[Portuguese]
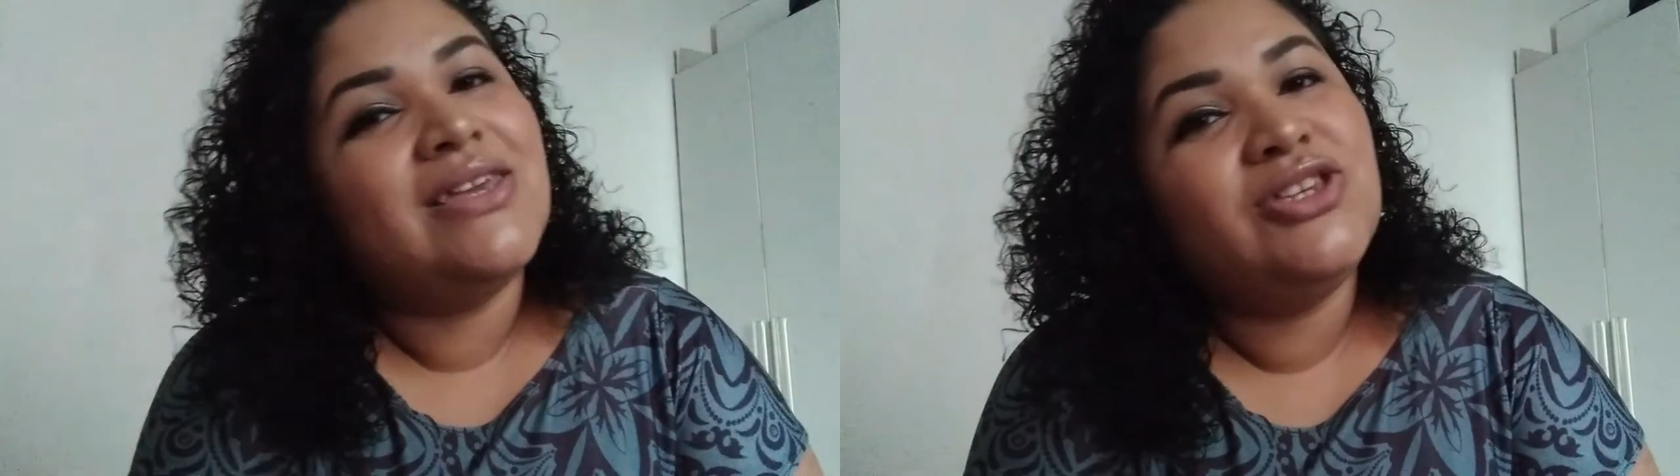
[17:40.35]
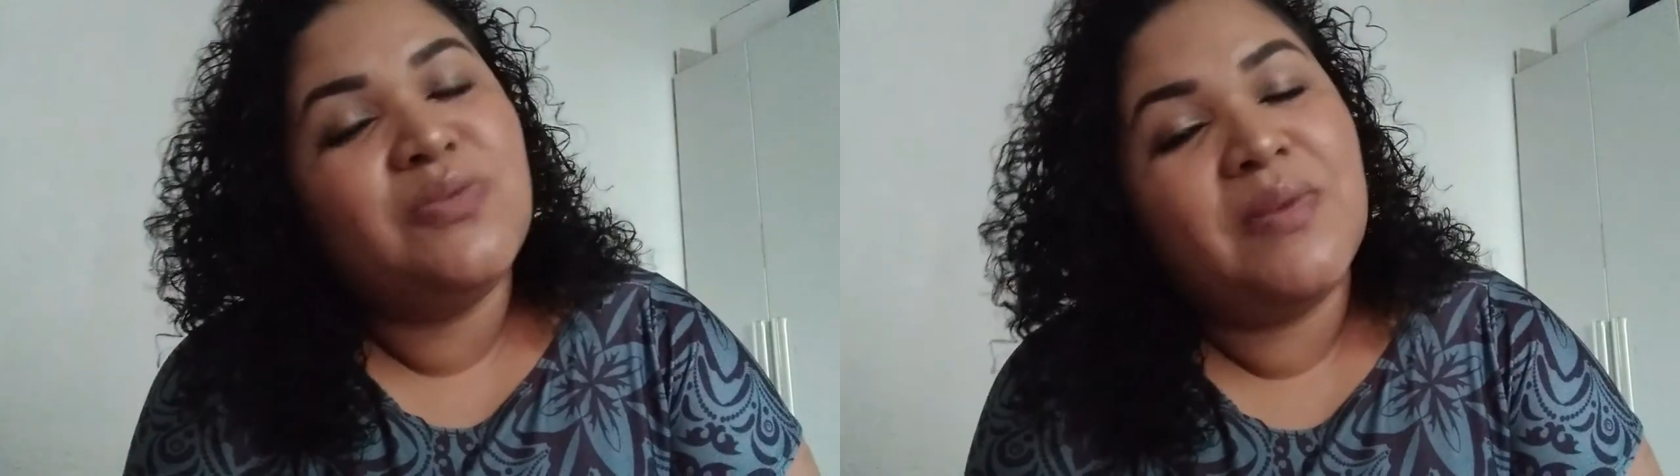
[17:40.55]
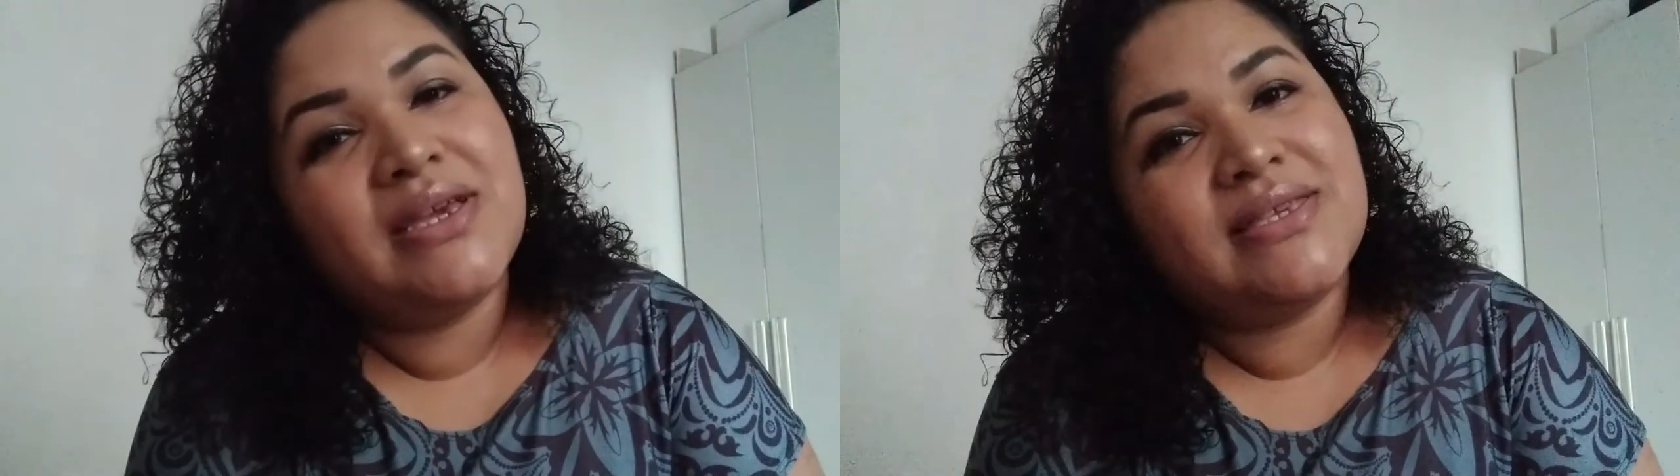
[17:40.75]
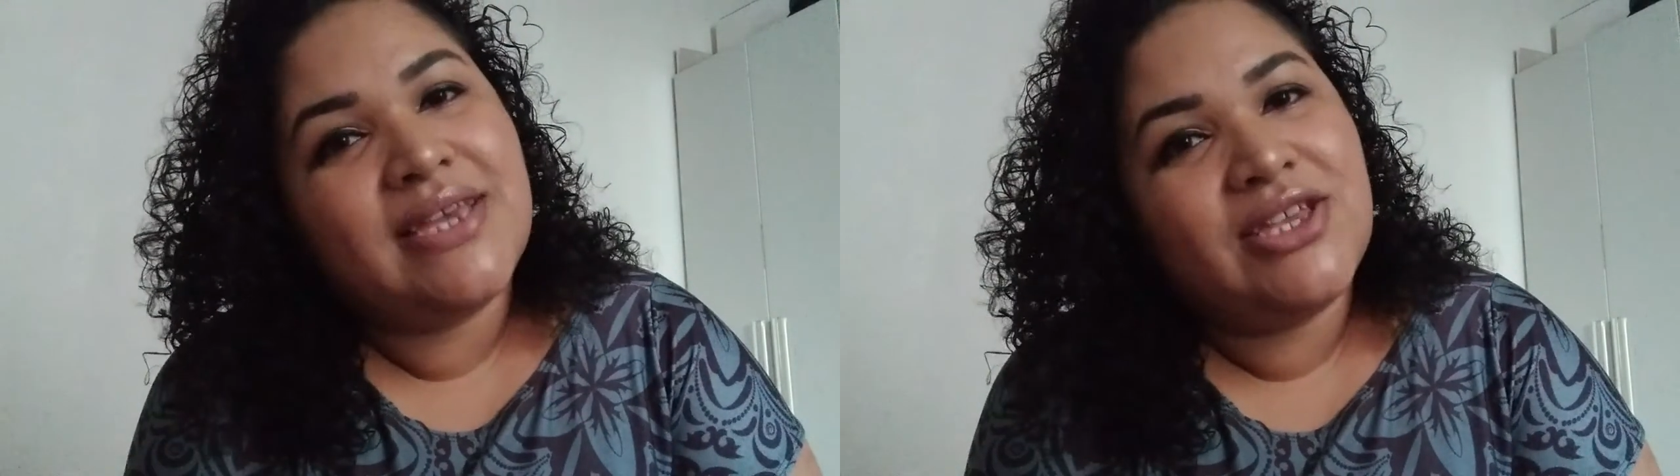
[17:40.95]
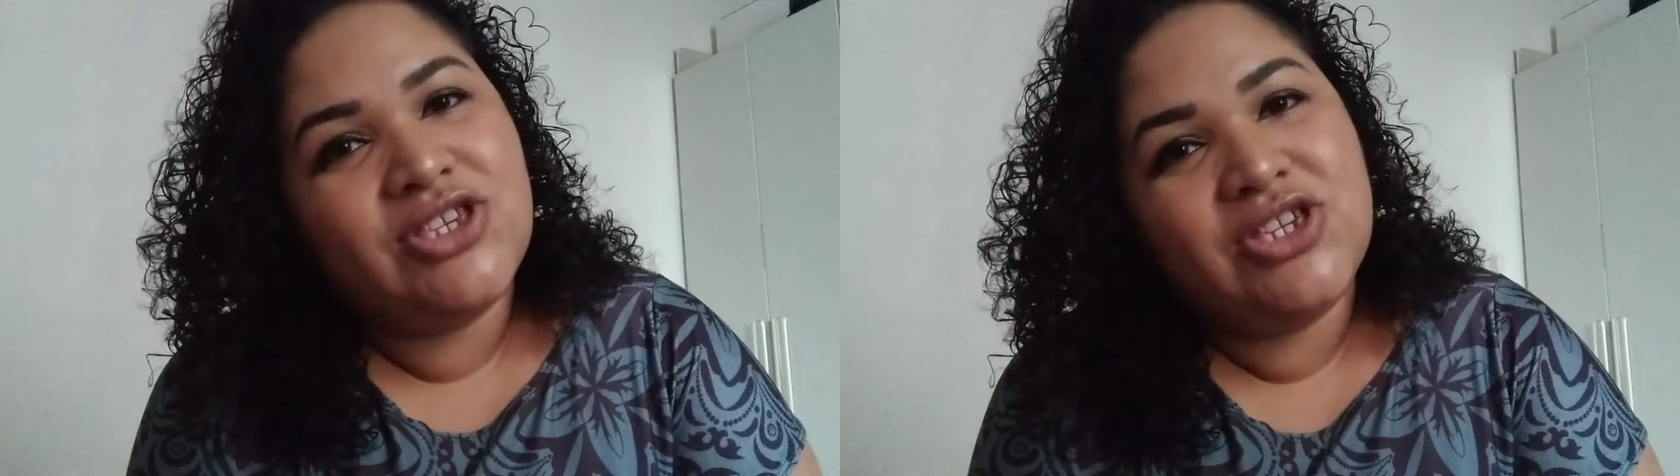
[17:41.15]
De manhã
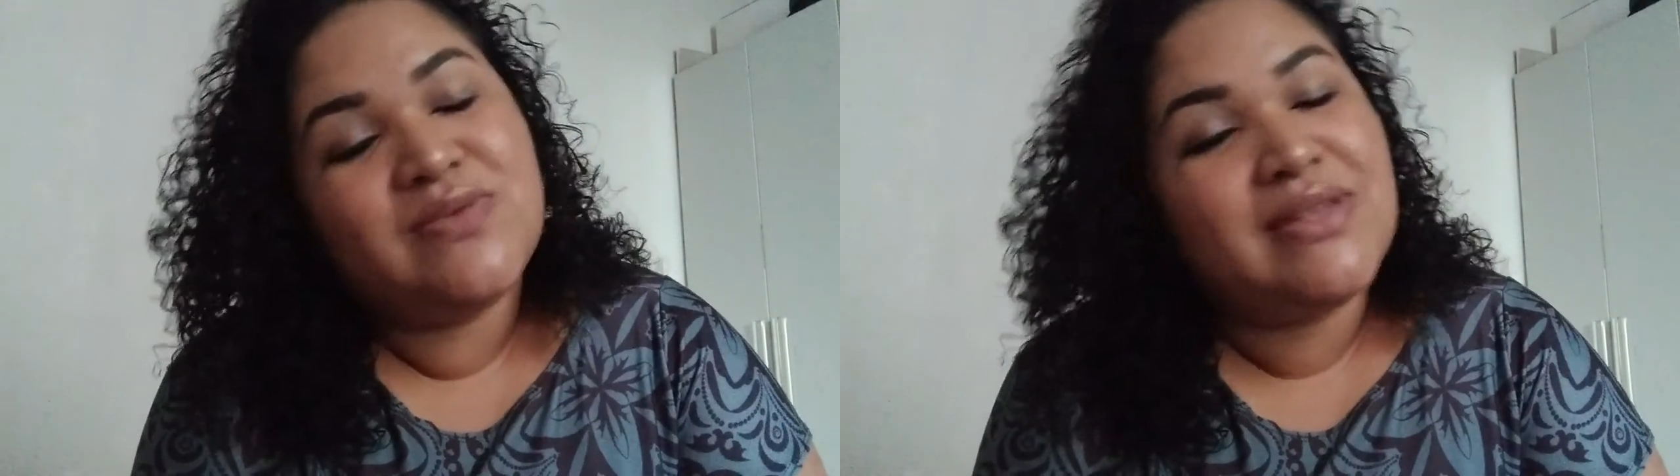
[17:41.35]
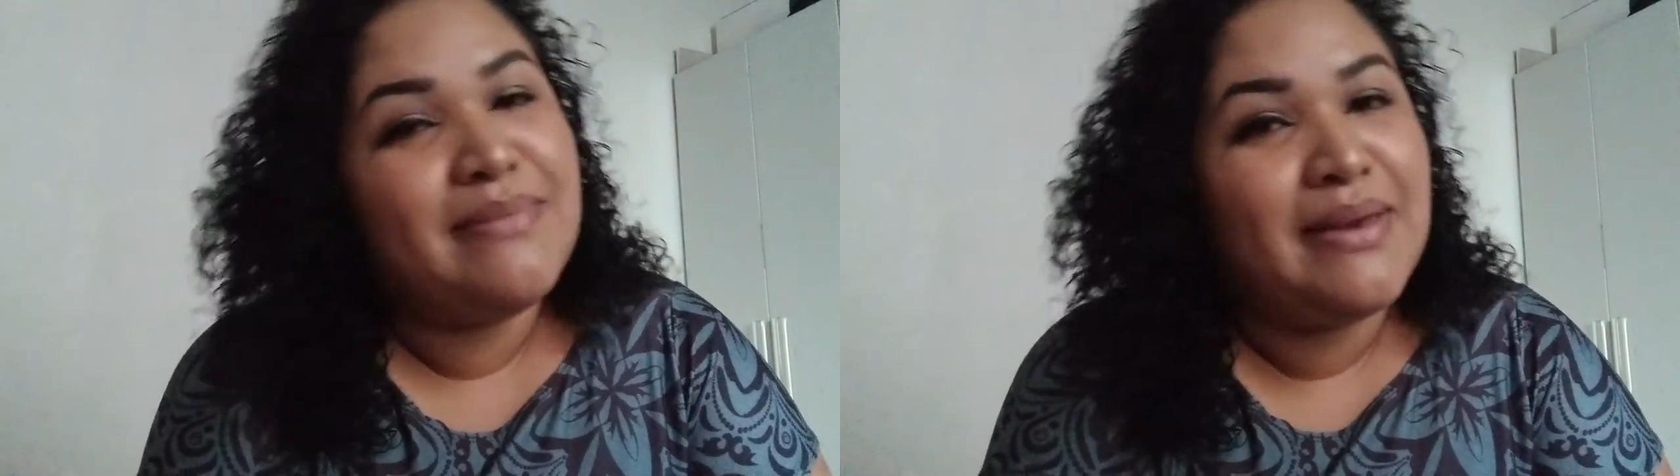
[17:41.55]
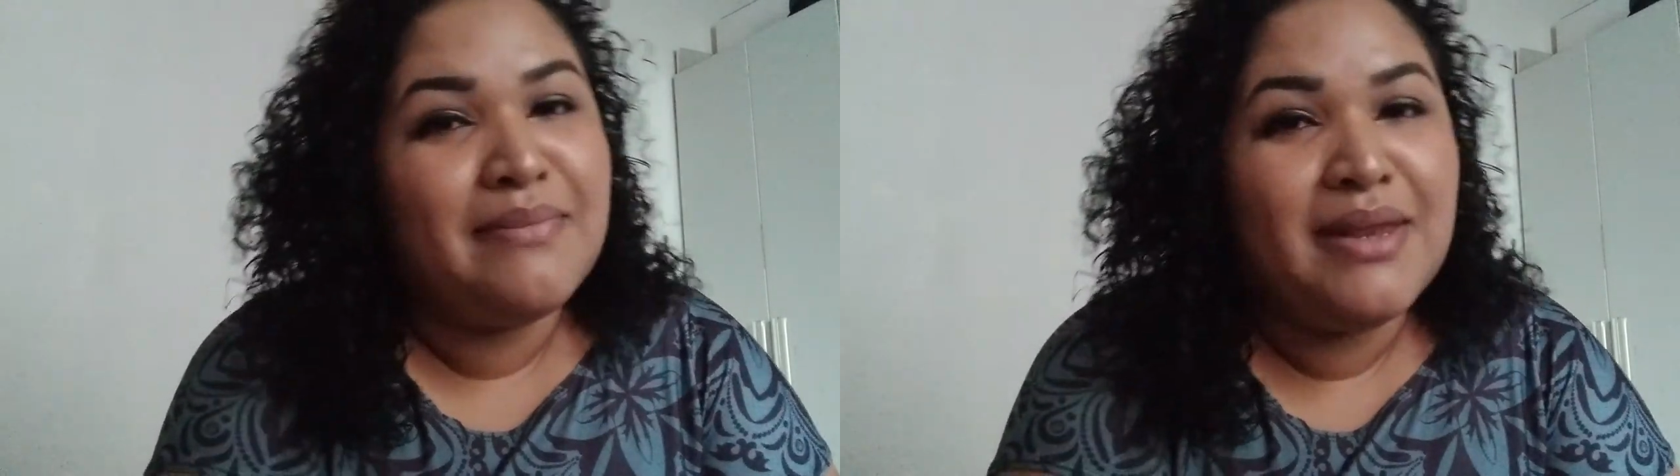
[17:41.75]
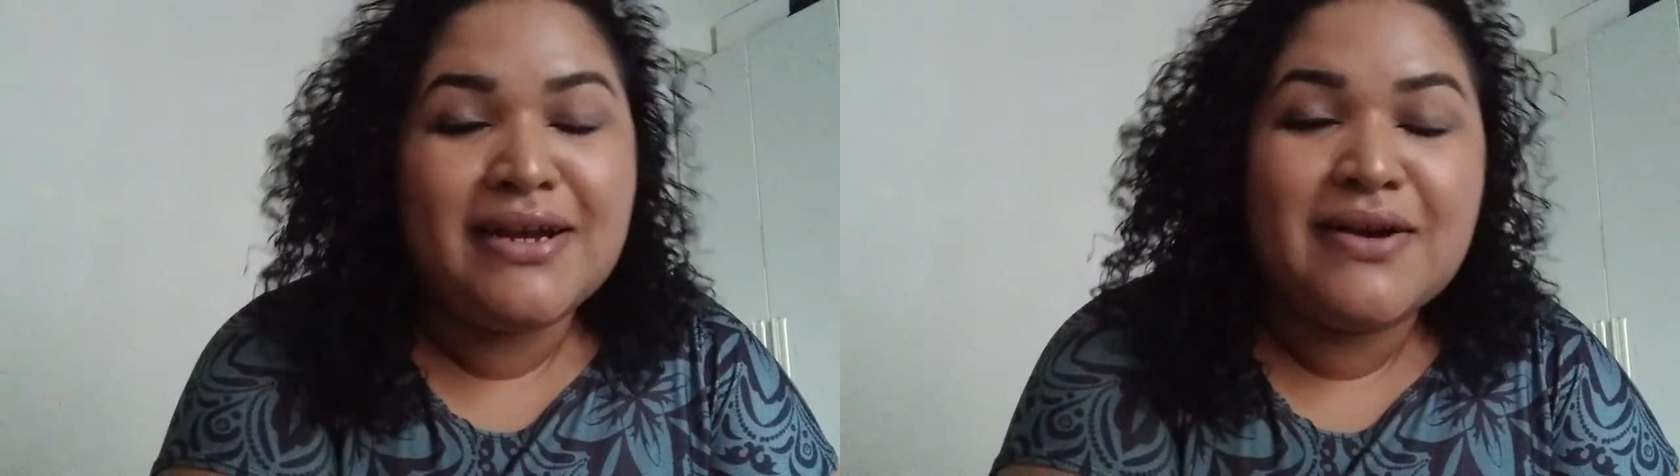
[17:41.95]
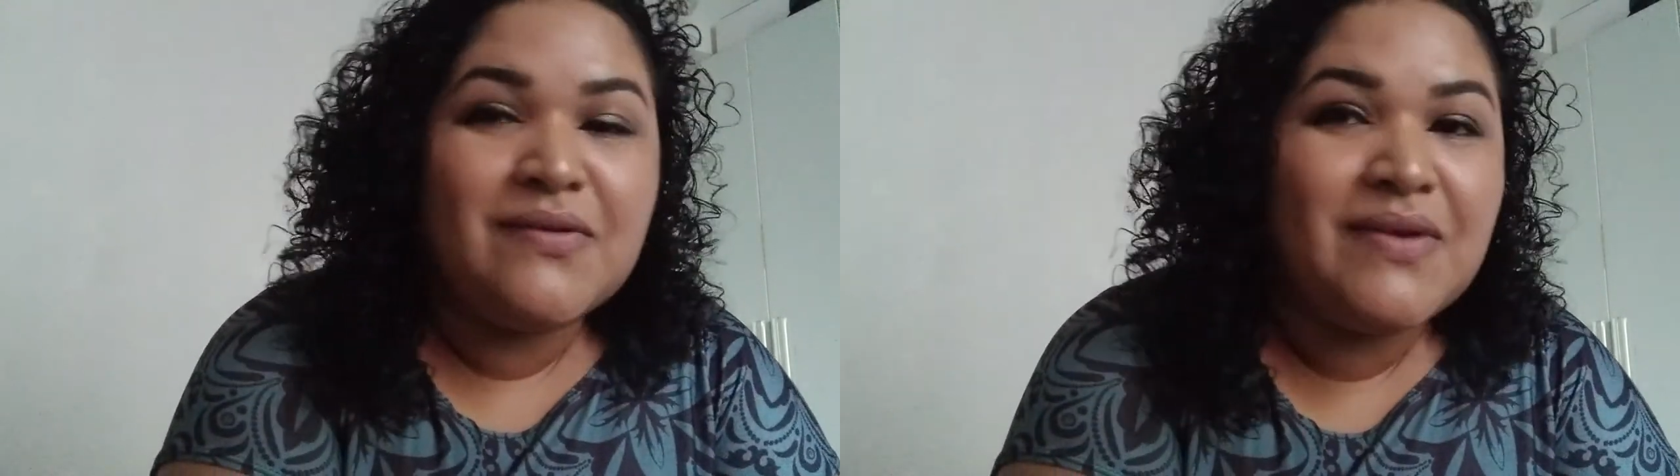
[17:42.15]
cedinho também
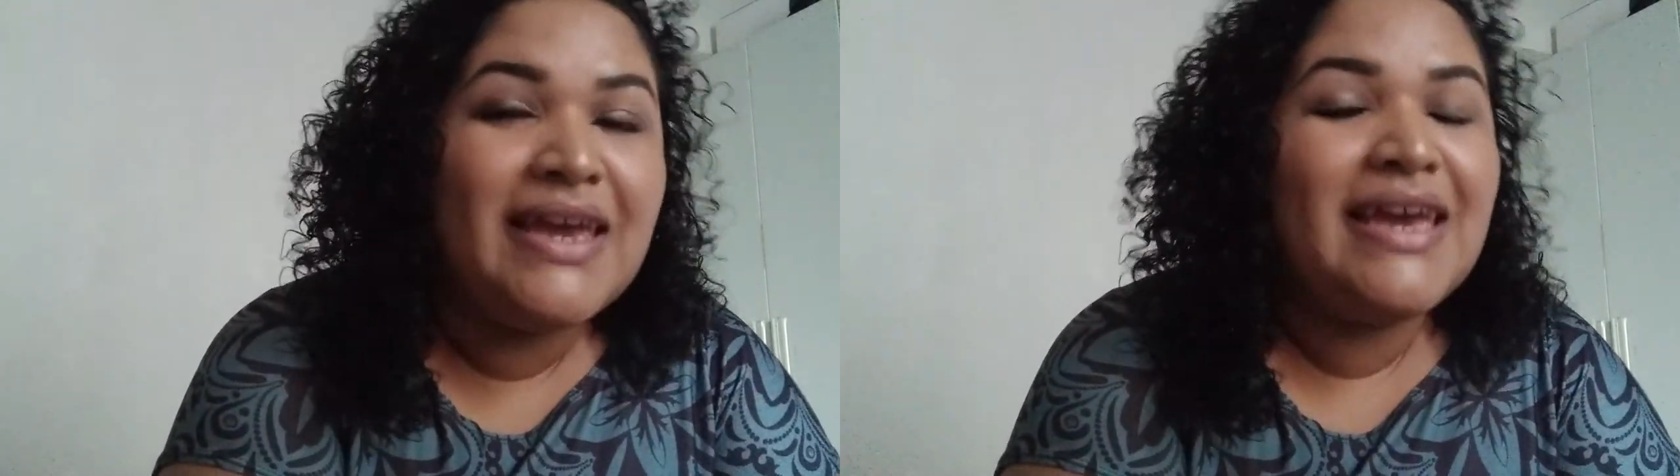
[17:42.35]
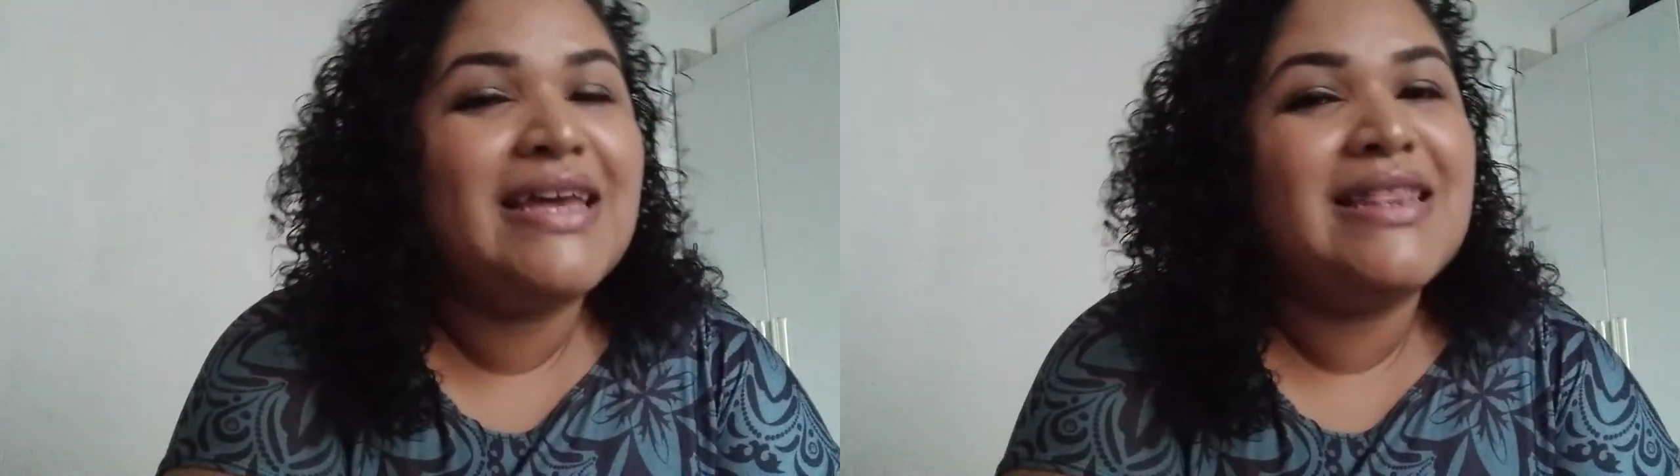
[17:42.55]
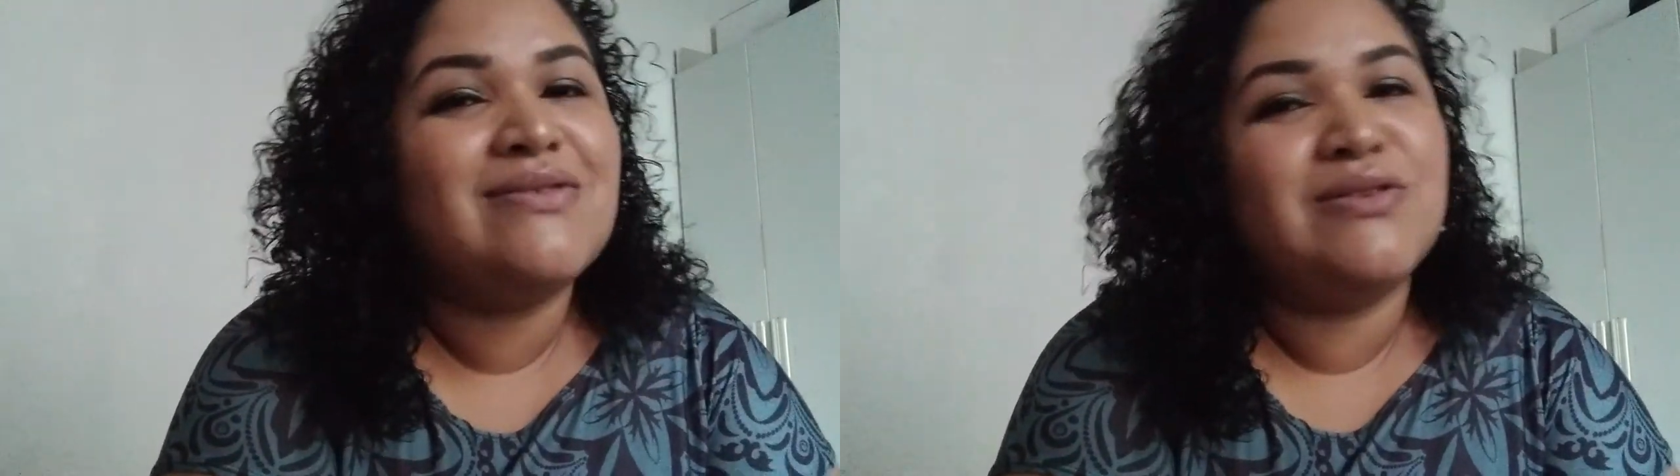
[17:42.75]
brinca com ela.